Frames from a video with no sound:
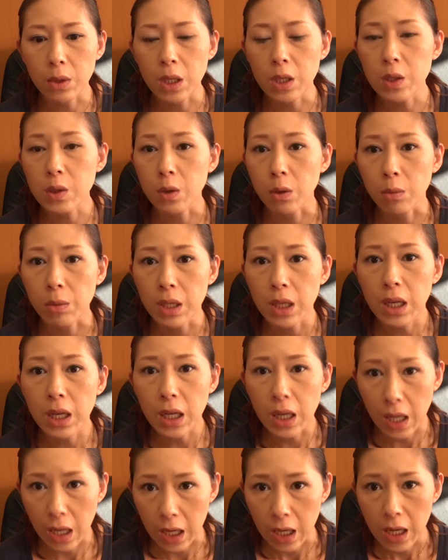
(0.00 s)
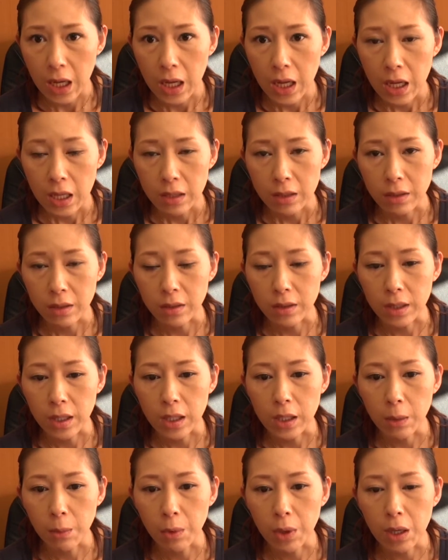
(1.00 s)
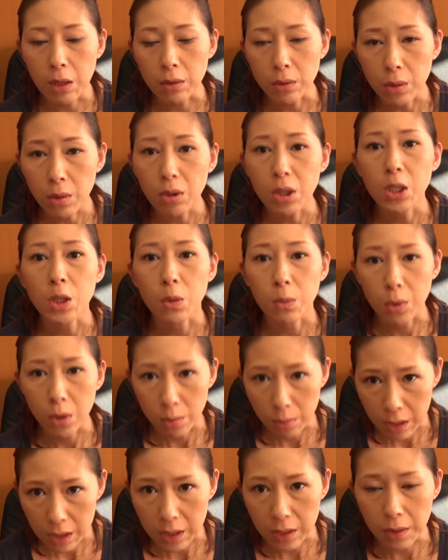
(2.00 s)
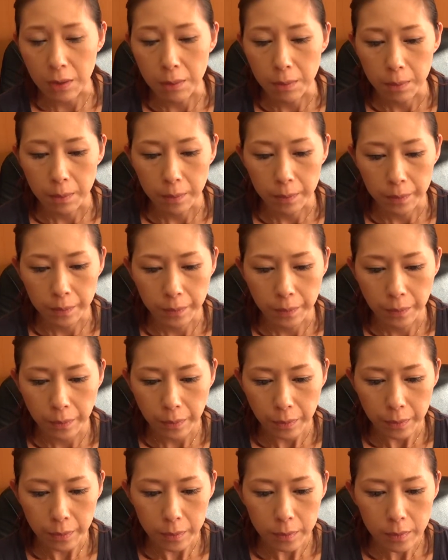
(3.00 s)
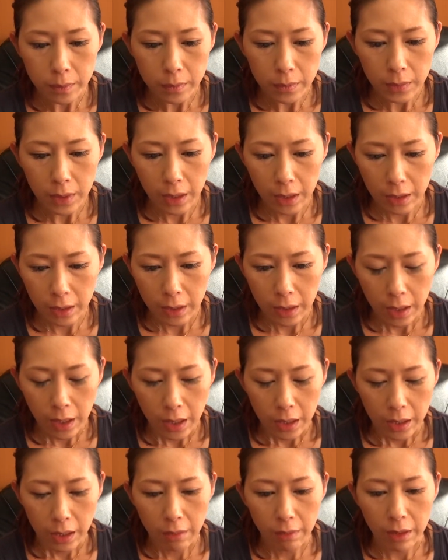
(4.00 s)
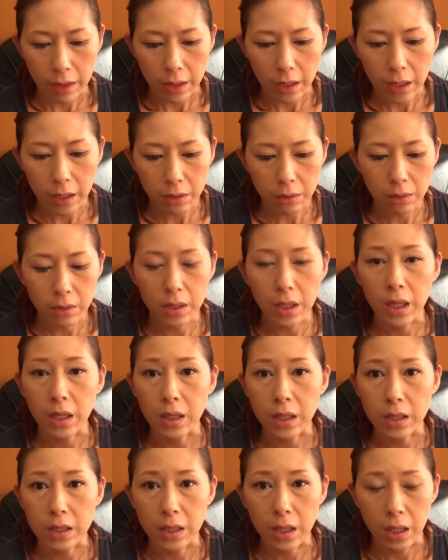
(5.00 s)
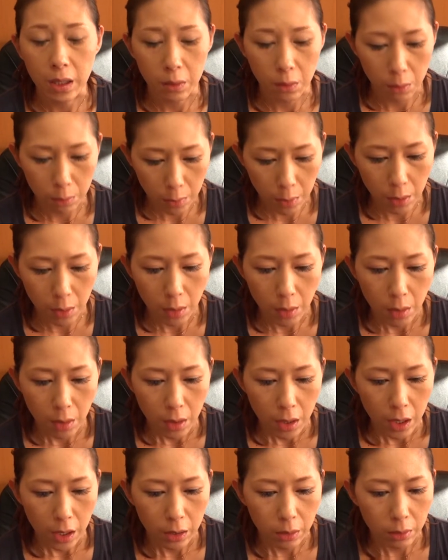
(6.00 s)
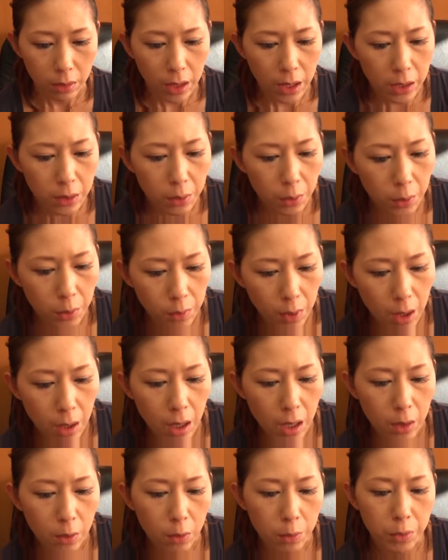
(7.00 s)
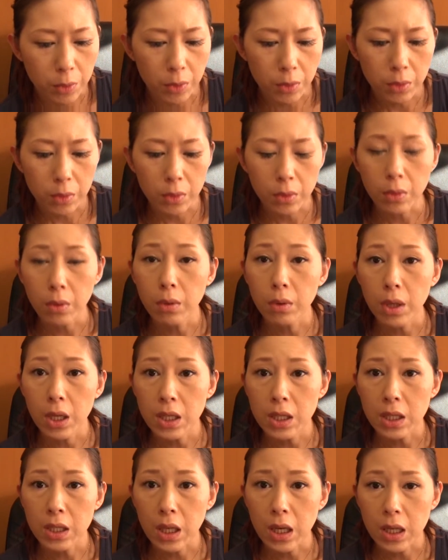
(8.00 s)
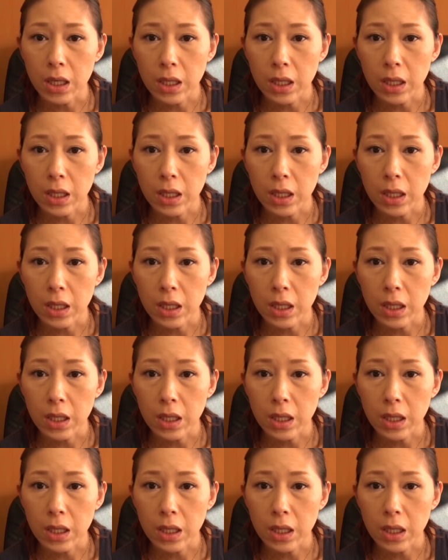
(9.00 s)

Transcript: 手順を見ながら作っていってもらうといいと思います。はい、ではタイトルなんですけれども、えっと、タイトルは、えっと、ブログと同じ考